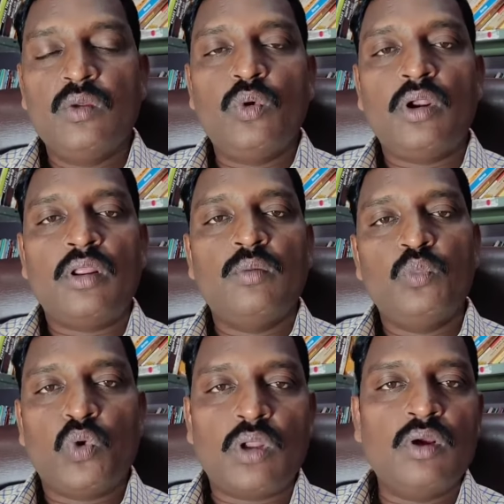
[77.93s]
எது
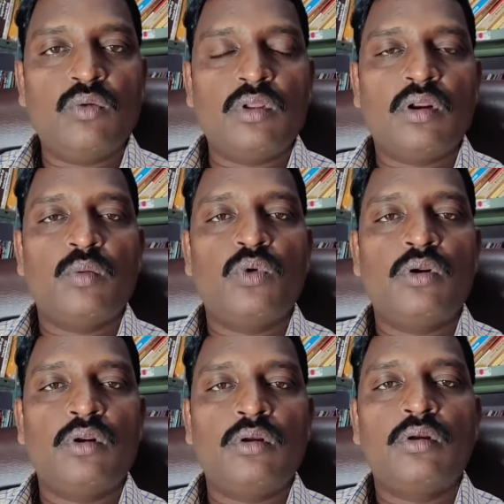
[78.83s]
ஒன்றையும் தொடங்குவதற்கு
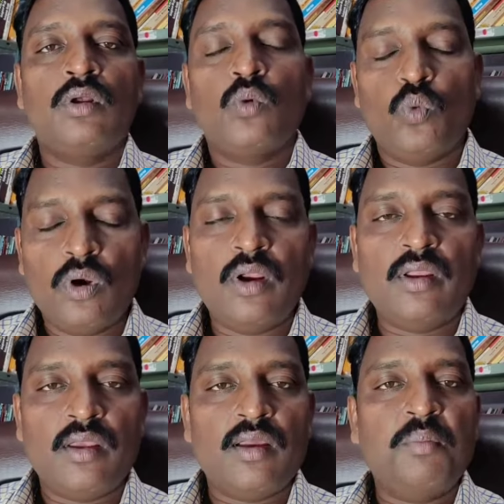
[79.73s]
முன்பு
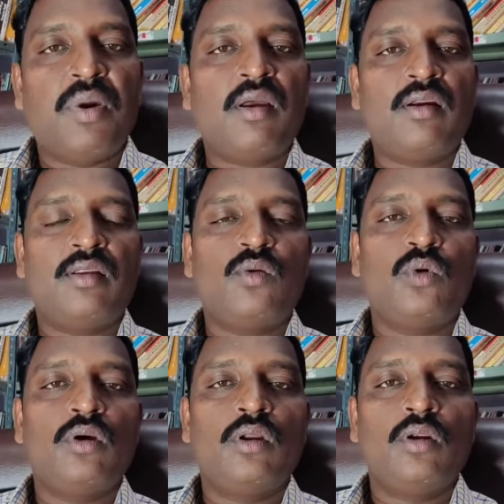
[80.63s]
உங்களை நீங்கள் பாராட்டிக்
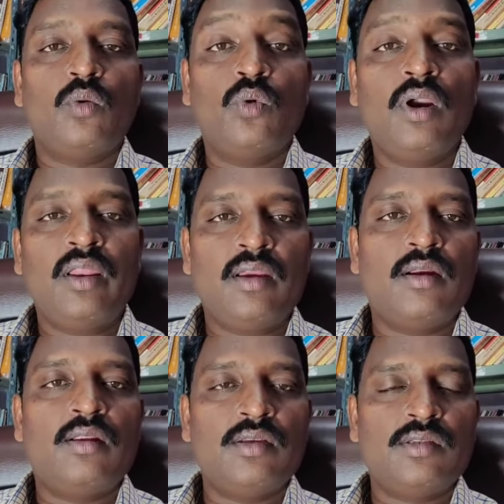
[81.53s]
கொள்ளுங்கள் உங்களை
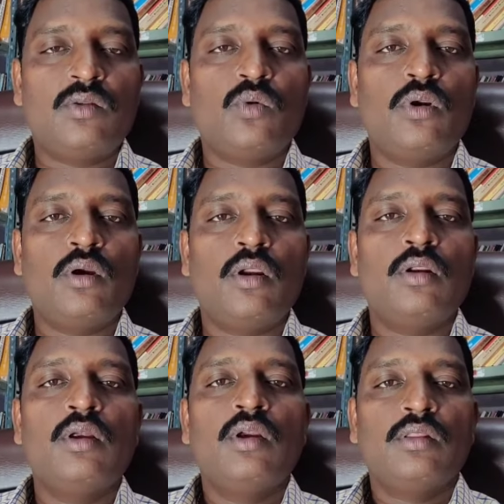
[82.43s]
நீங்கள் நேசித்துக் கொள்ளுங்கள்
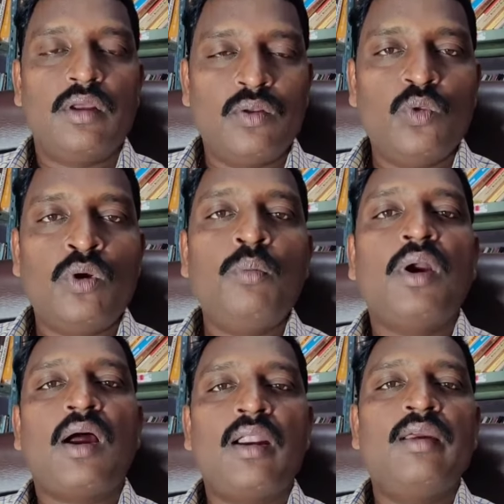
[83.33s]
தினந்தோறும்
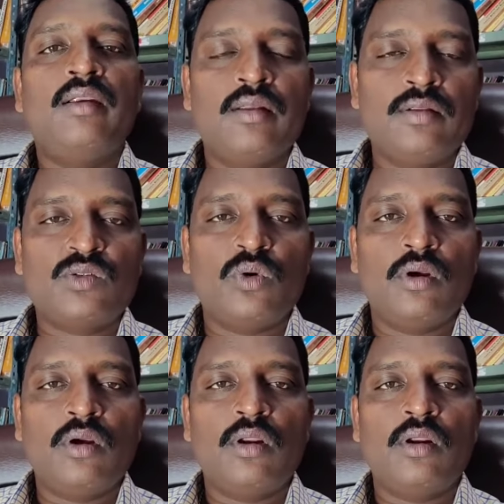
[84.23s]
காலையில் எழுந்து
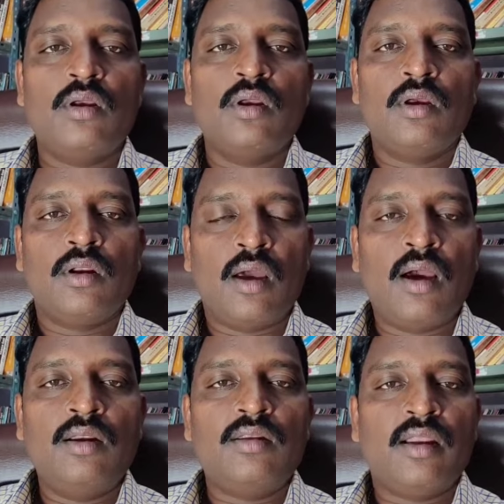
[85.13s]
சொல்லுங்கள்
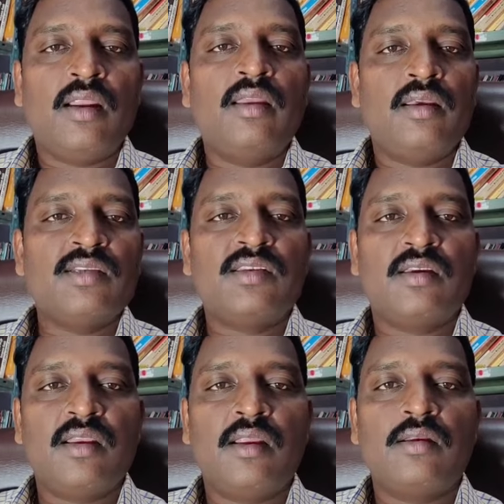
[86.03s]
நான் என்னை
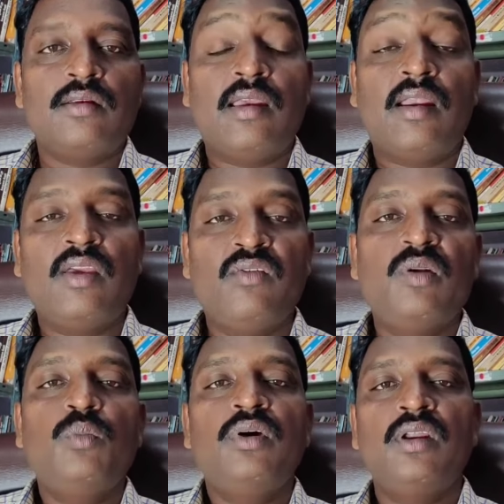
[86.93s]
நேசிக்கிறேன் என்னை
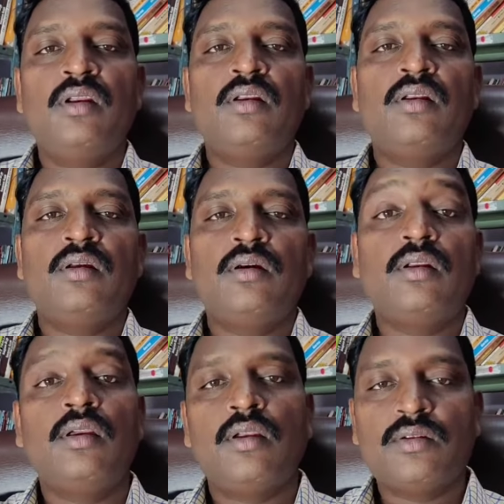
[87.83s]
விரும்புகிறேன் என்று
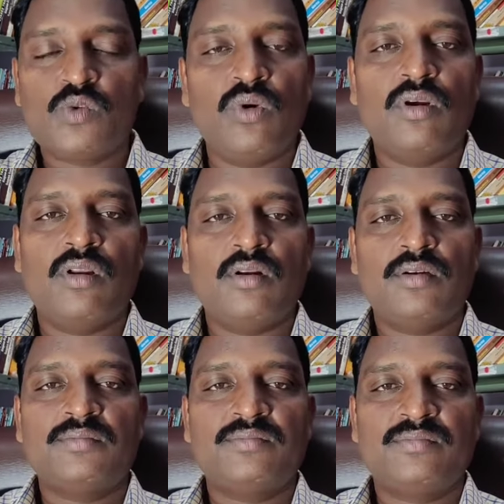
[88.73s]
நீங்கள் சொல்லுங்கள்